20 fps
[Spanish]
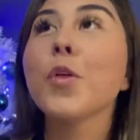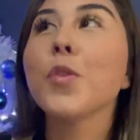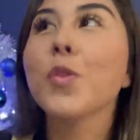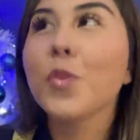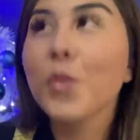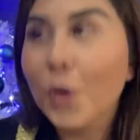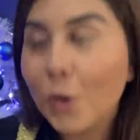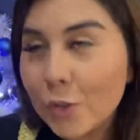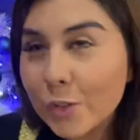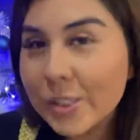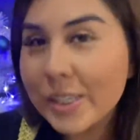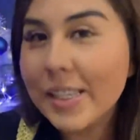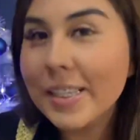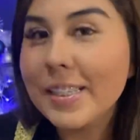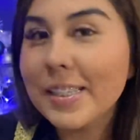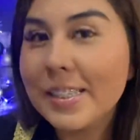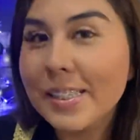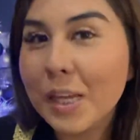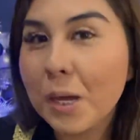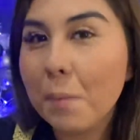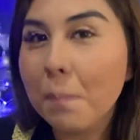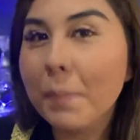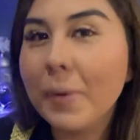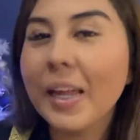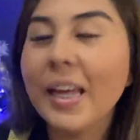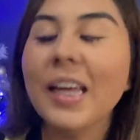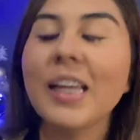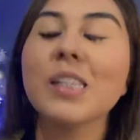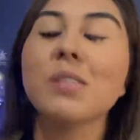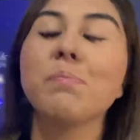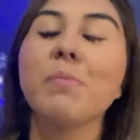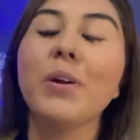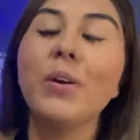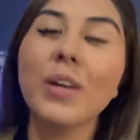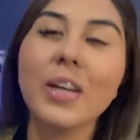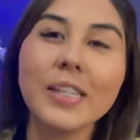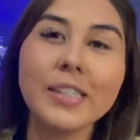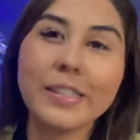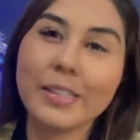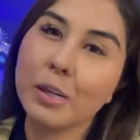2 de diciembre.
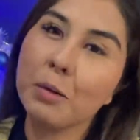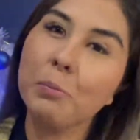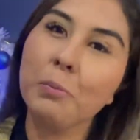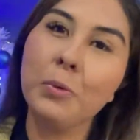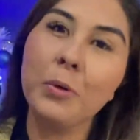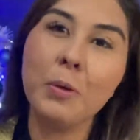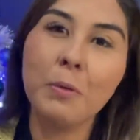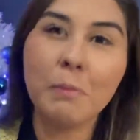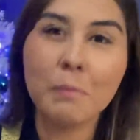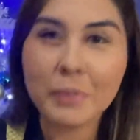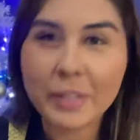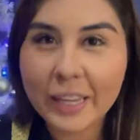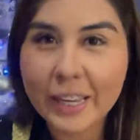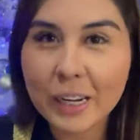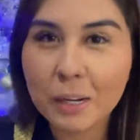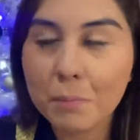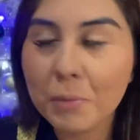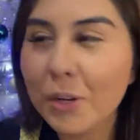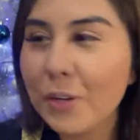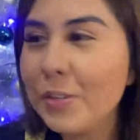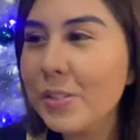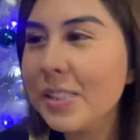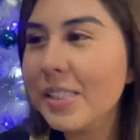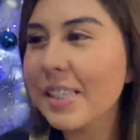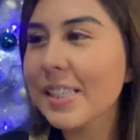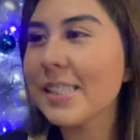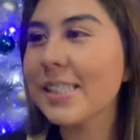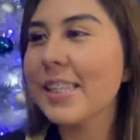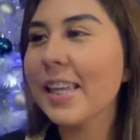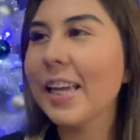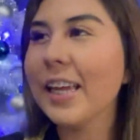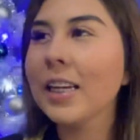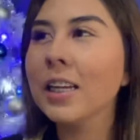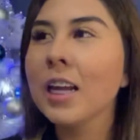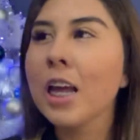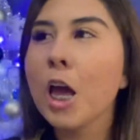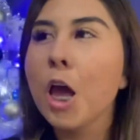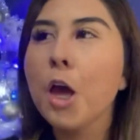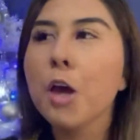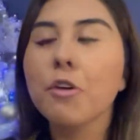Espero que estén muy bien amigos, que
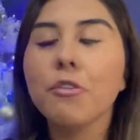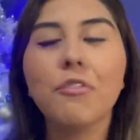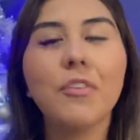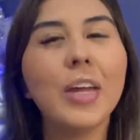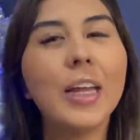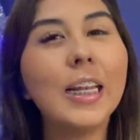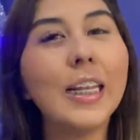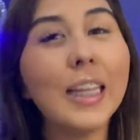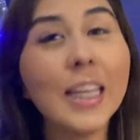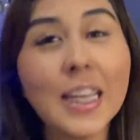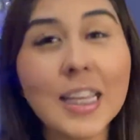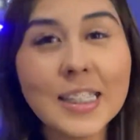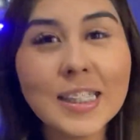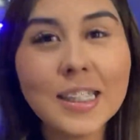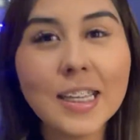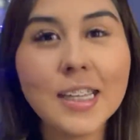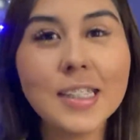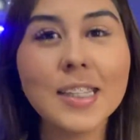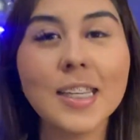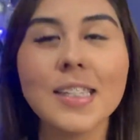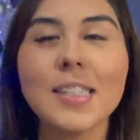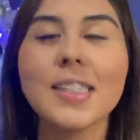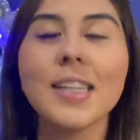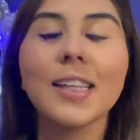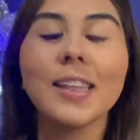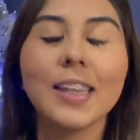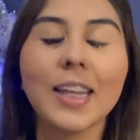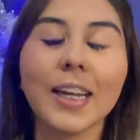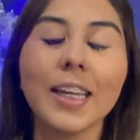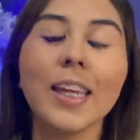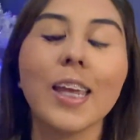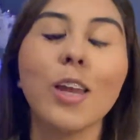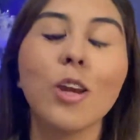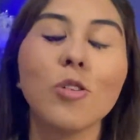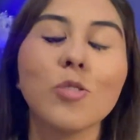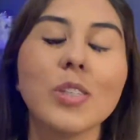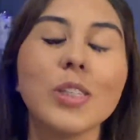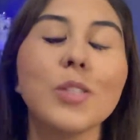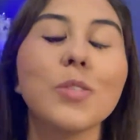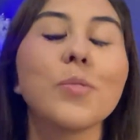estén felices, que estén
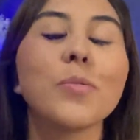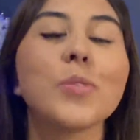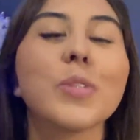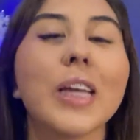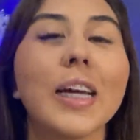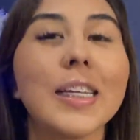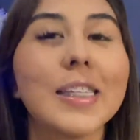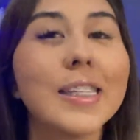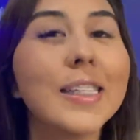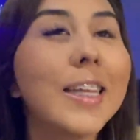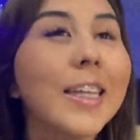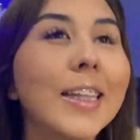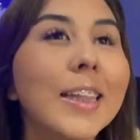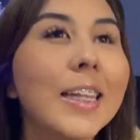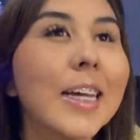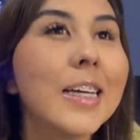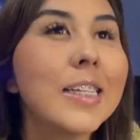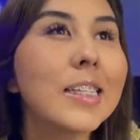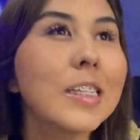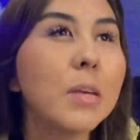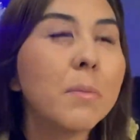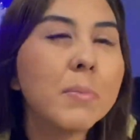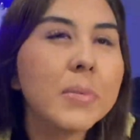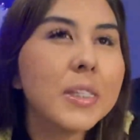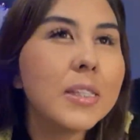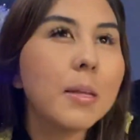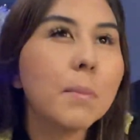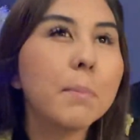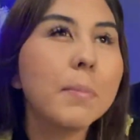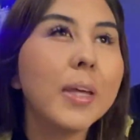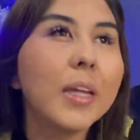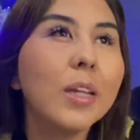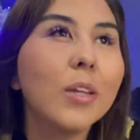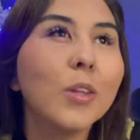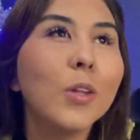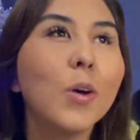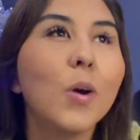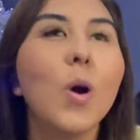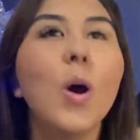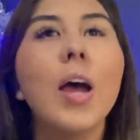tranquilos en sus casitas, que me estén
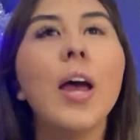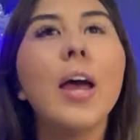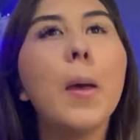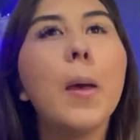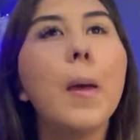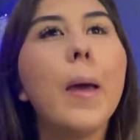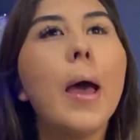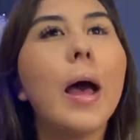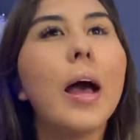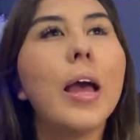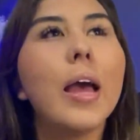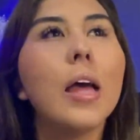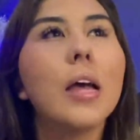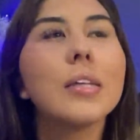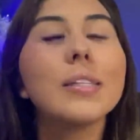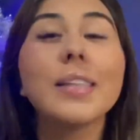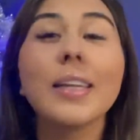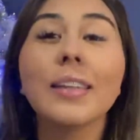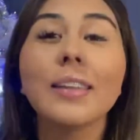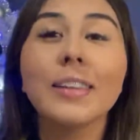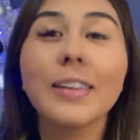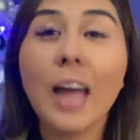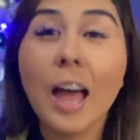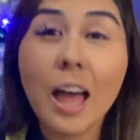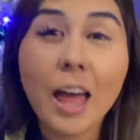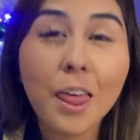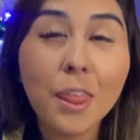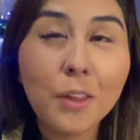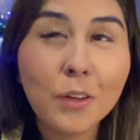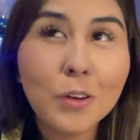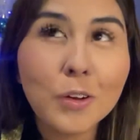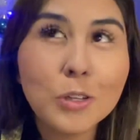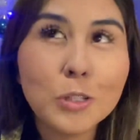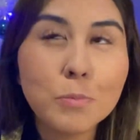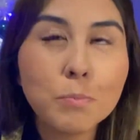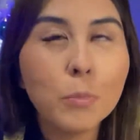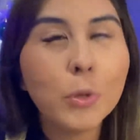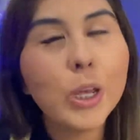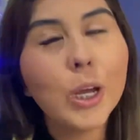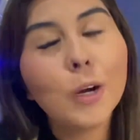viendo eh,
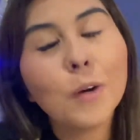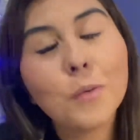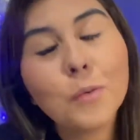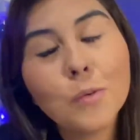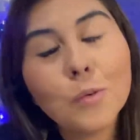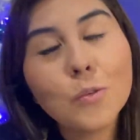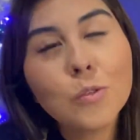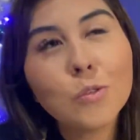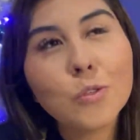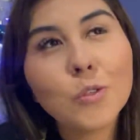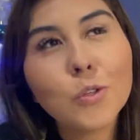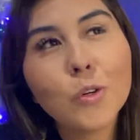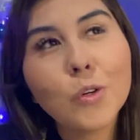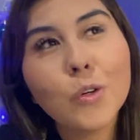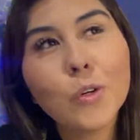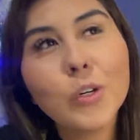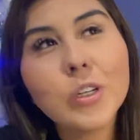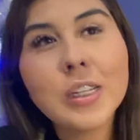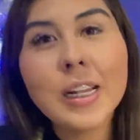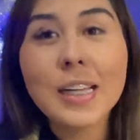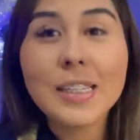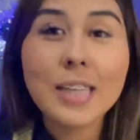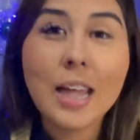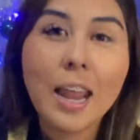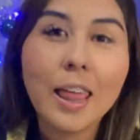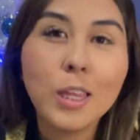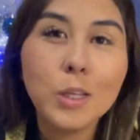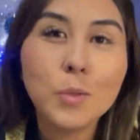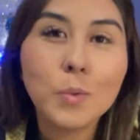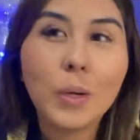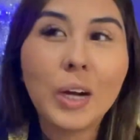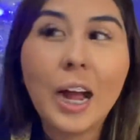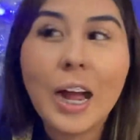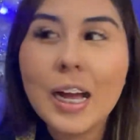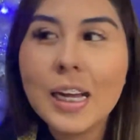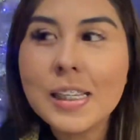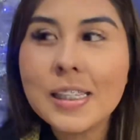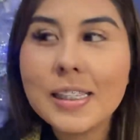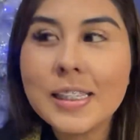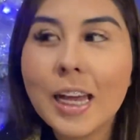sentados muy a gusto en la sala de su
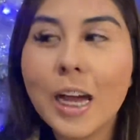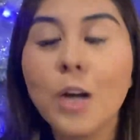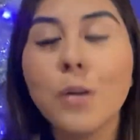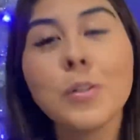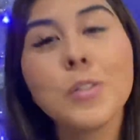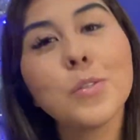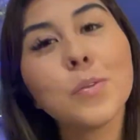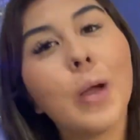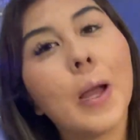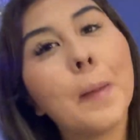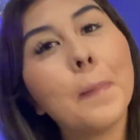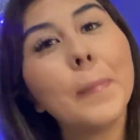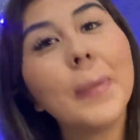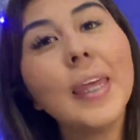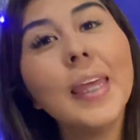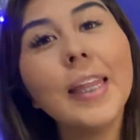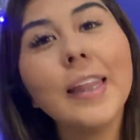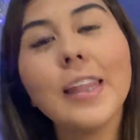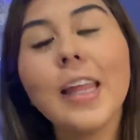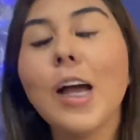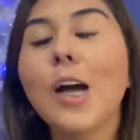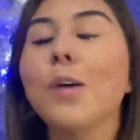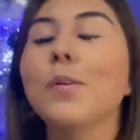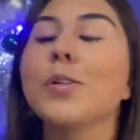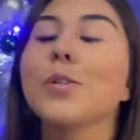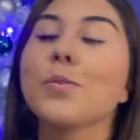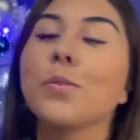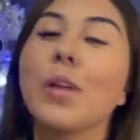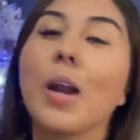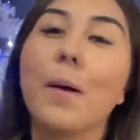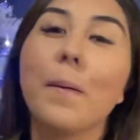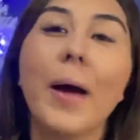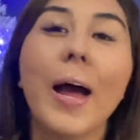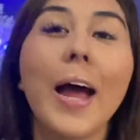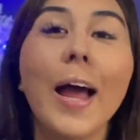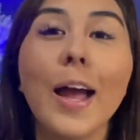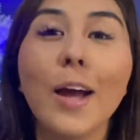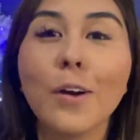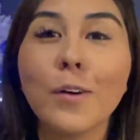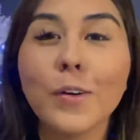casa o en su camita o en su
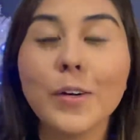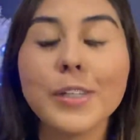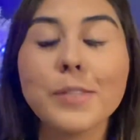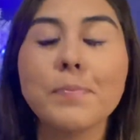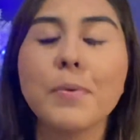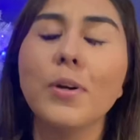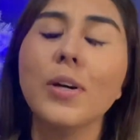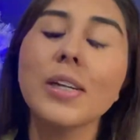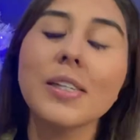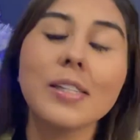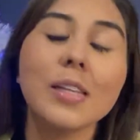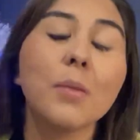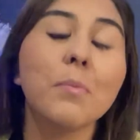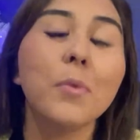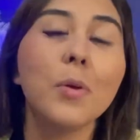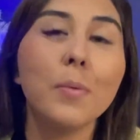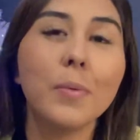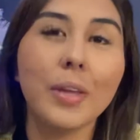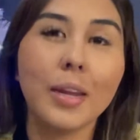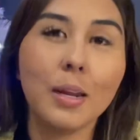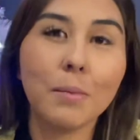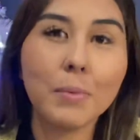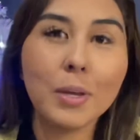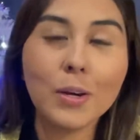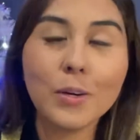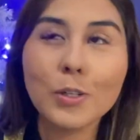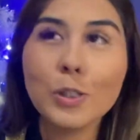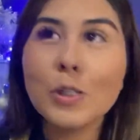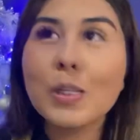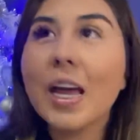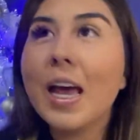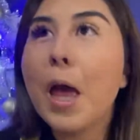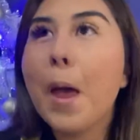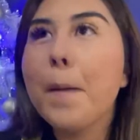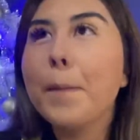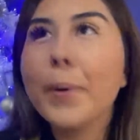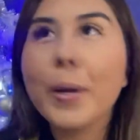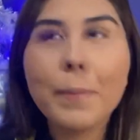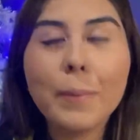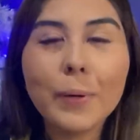trabajo. Espero que estén muy bien amigos.
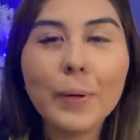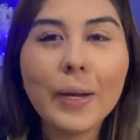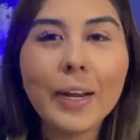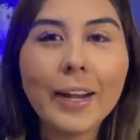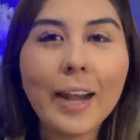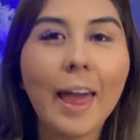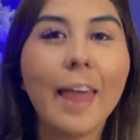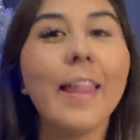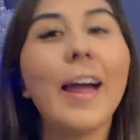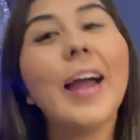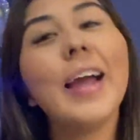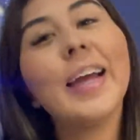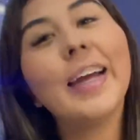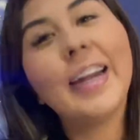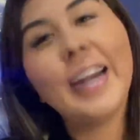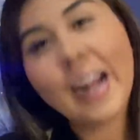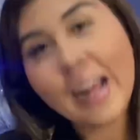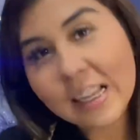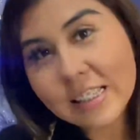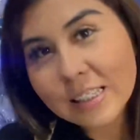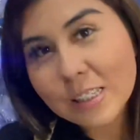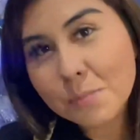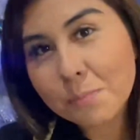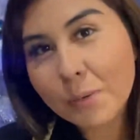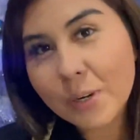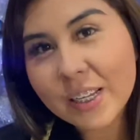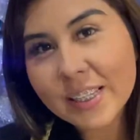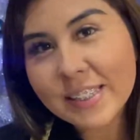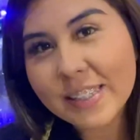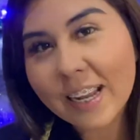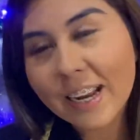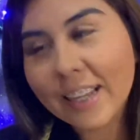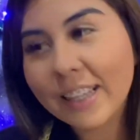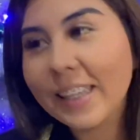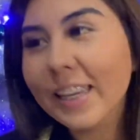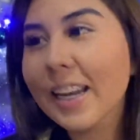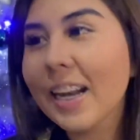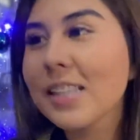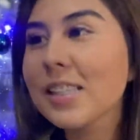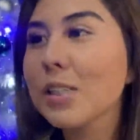Primero que nada, gracias por estar
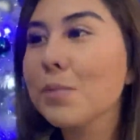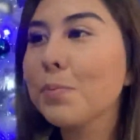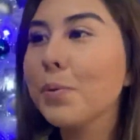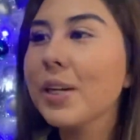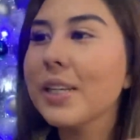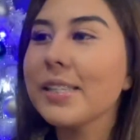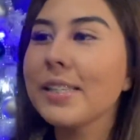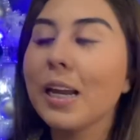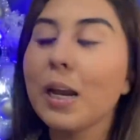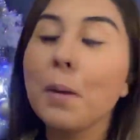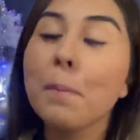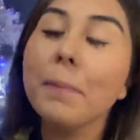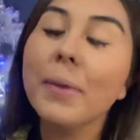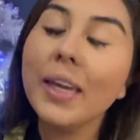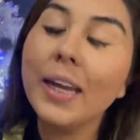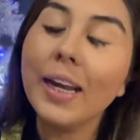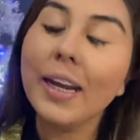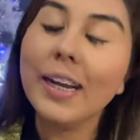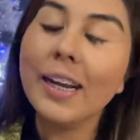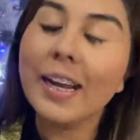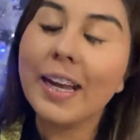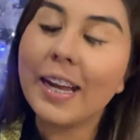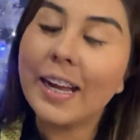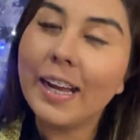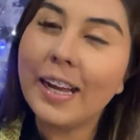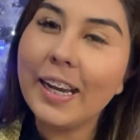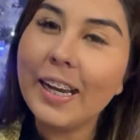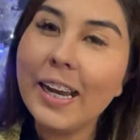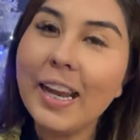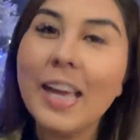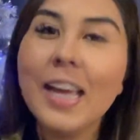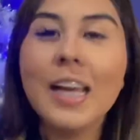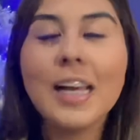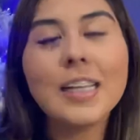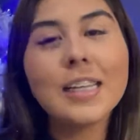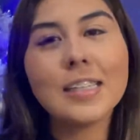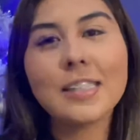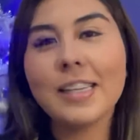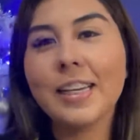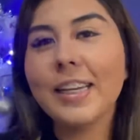aquí, gracias por estar en mi canal.
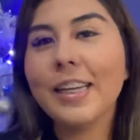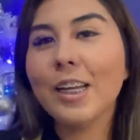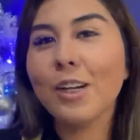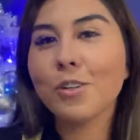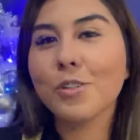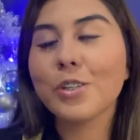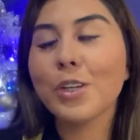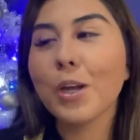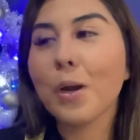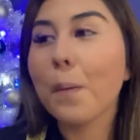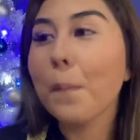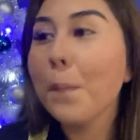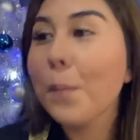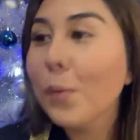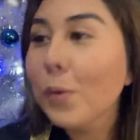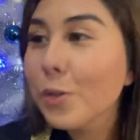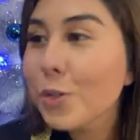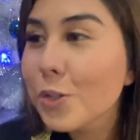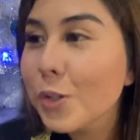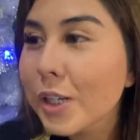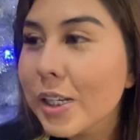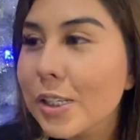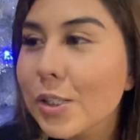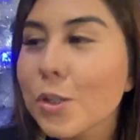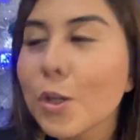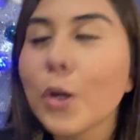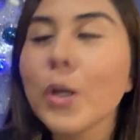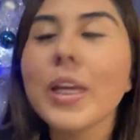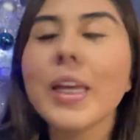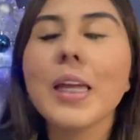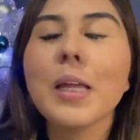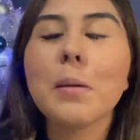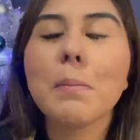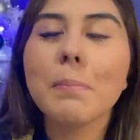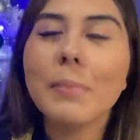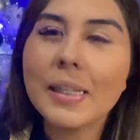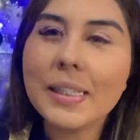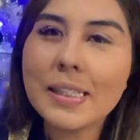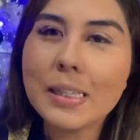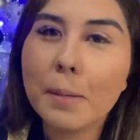Ya saben que los quiero mucho y que estoy
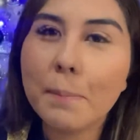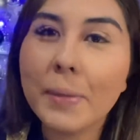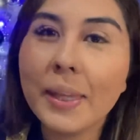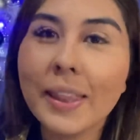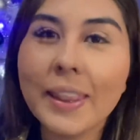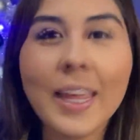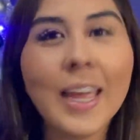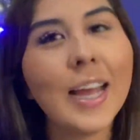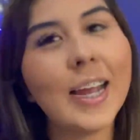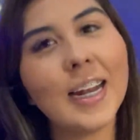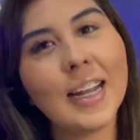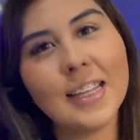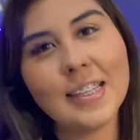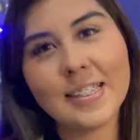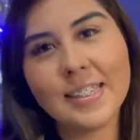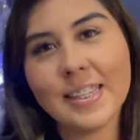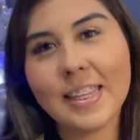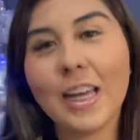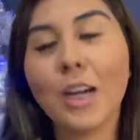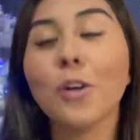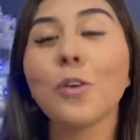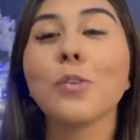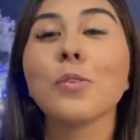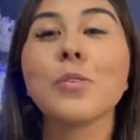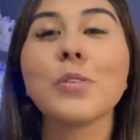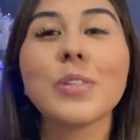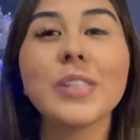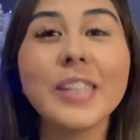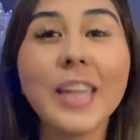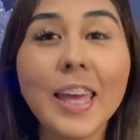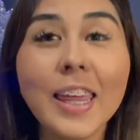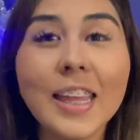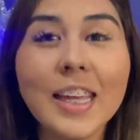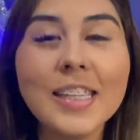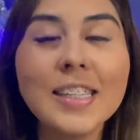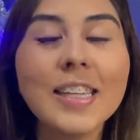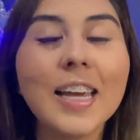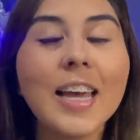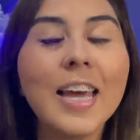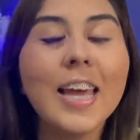inmensamente agradecida con ustedes.